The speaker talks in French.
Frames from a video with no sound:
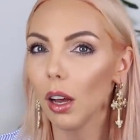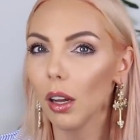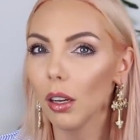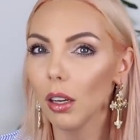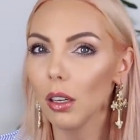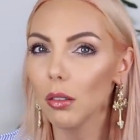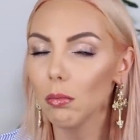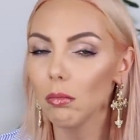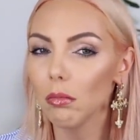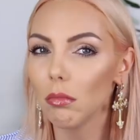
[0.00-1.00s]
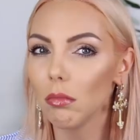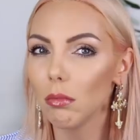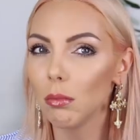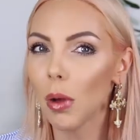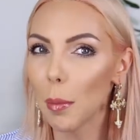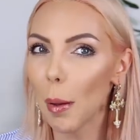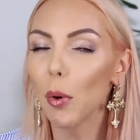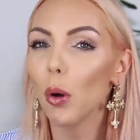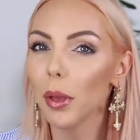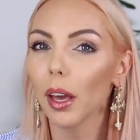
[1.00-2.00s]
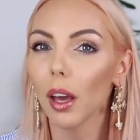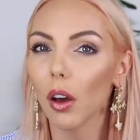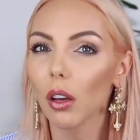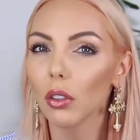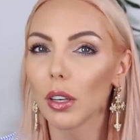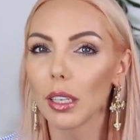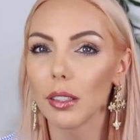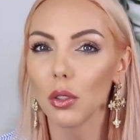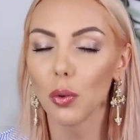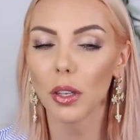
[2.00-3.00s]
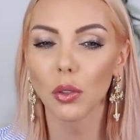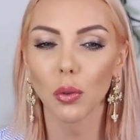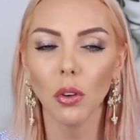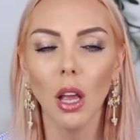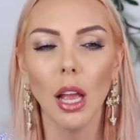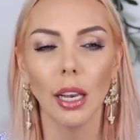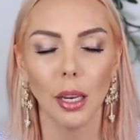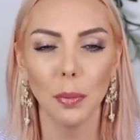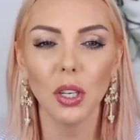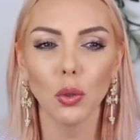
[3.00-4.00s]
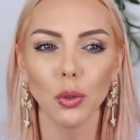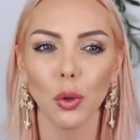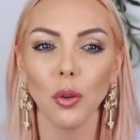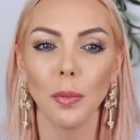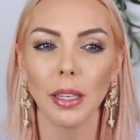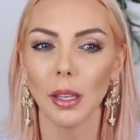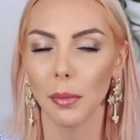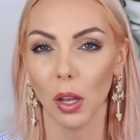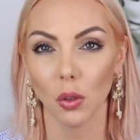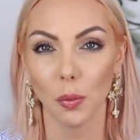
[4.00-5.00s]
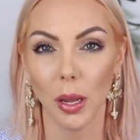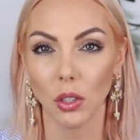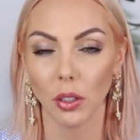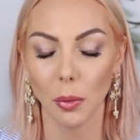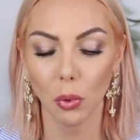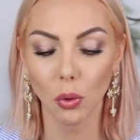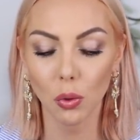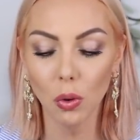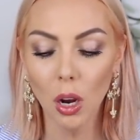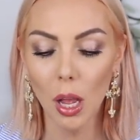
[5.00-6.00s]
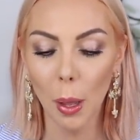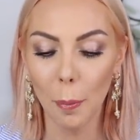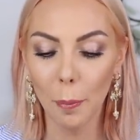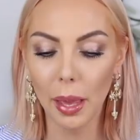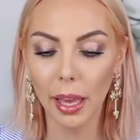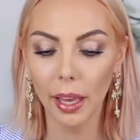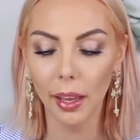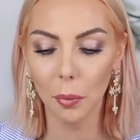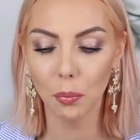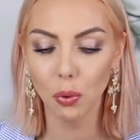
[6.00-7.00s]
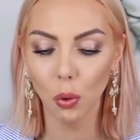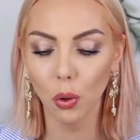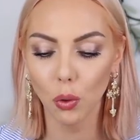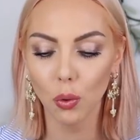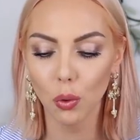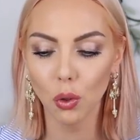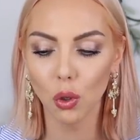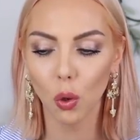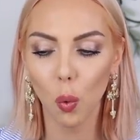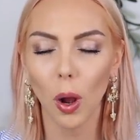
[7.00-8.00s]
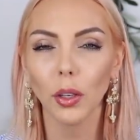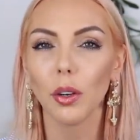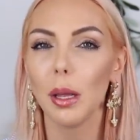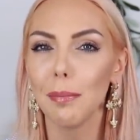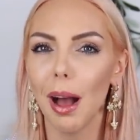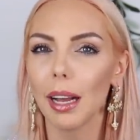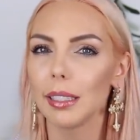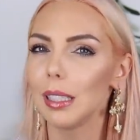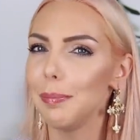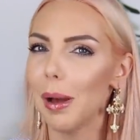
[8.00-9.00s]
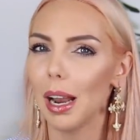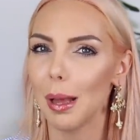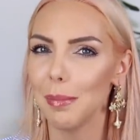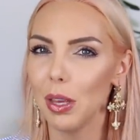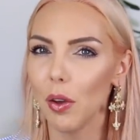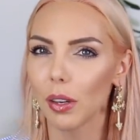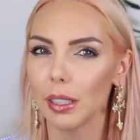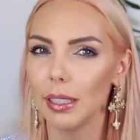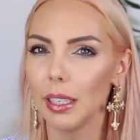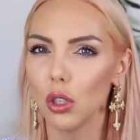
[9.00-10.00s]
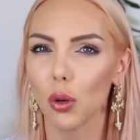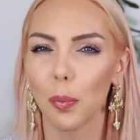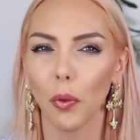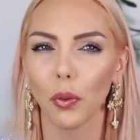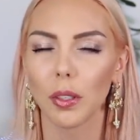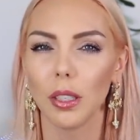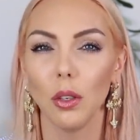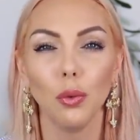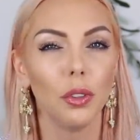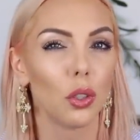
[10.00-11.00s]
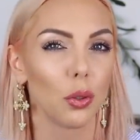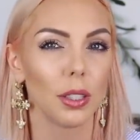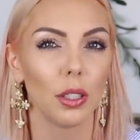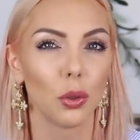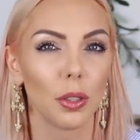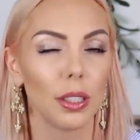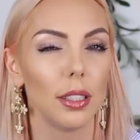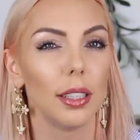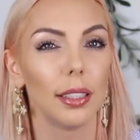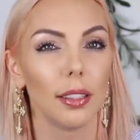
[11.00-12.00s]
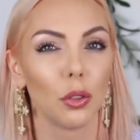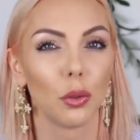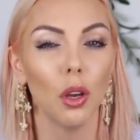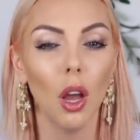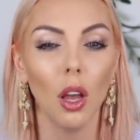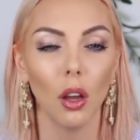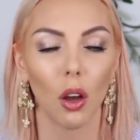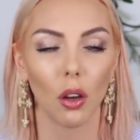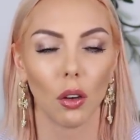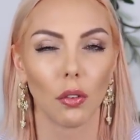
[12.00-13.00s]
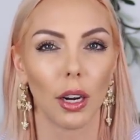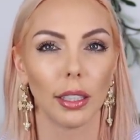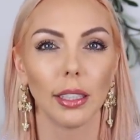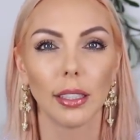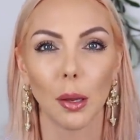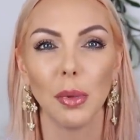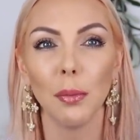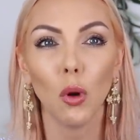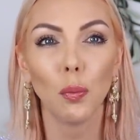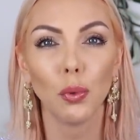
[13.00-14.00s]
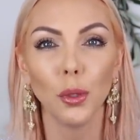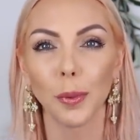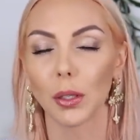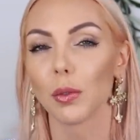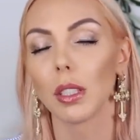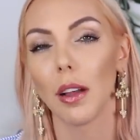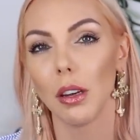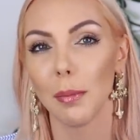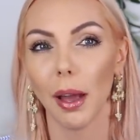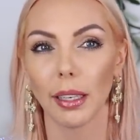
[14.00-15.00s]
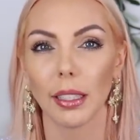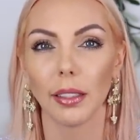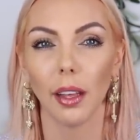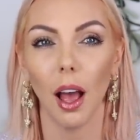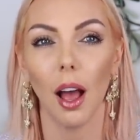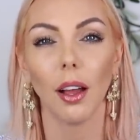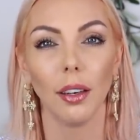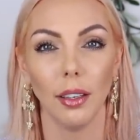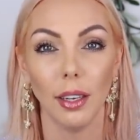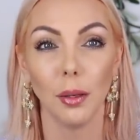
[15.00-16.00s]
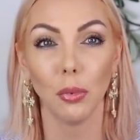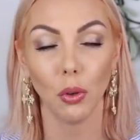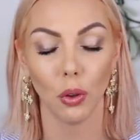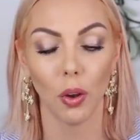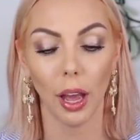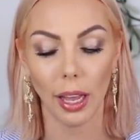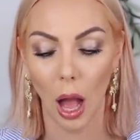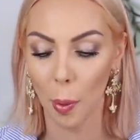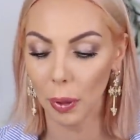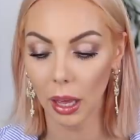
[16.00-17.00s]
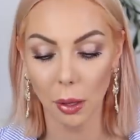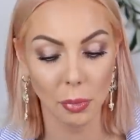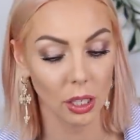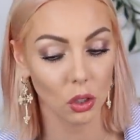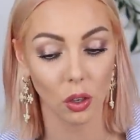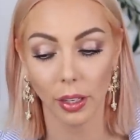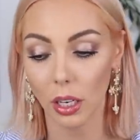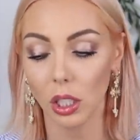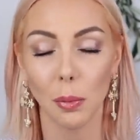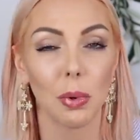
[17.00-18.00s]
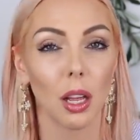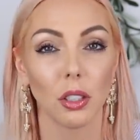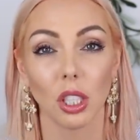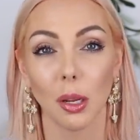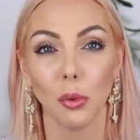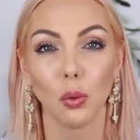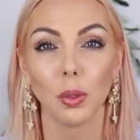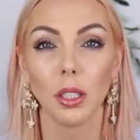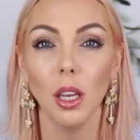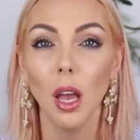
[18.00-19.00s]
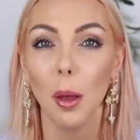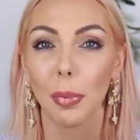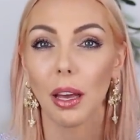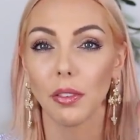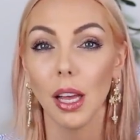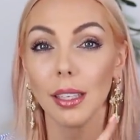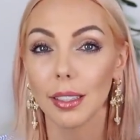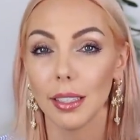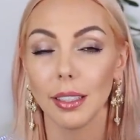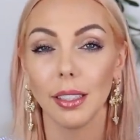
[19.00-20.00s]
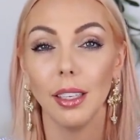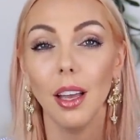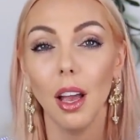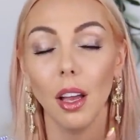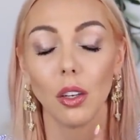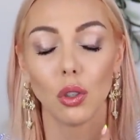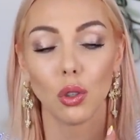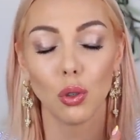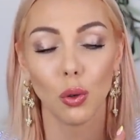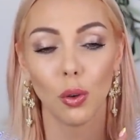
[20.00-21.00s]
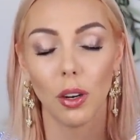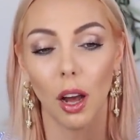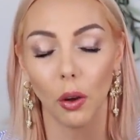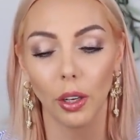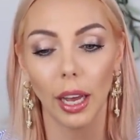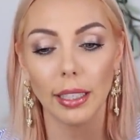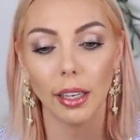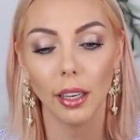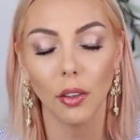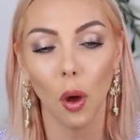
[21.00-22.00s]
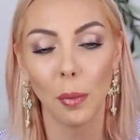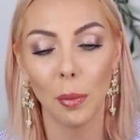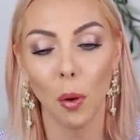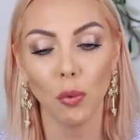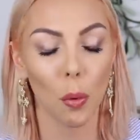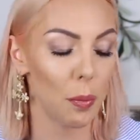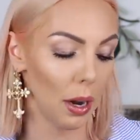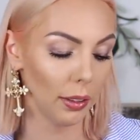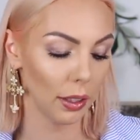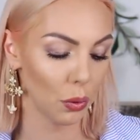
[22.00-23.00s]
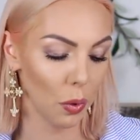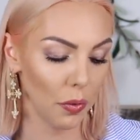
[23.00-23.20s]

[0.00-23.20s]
Euh, ma, première erreur dans la situation. Les bijoux seconde main, ça me dérange pas, j'en ai beaucoup. Mais pour le coup, je crois que les bagues, c'est pas la meilleure idée. Je pense que c'est l'une des choses qui s'oxyde et qui se, euh, voilà, qui s'abîme le plus parce qu'on se lave les mains, etc. Les boucles d'oreilles après, mais j'en ai acheté plein et j'ai jamais eu de soucis. Bref, celle-ci, je la regrette énormément pour plein de raisons.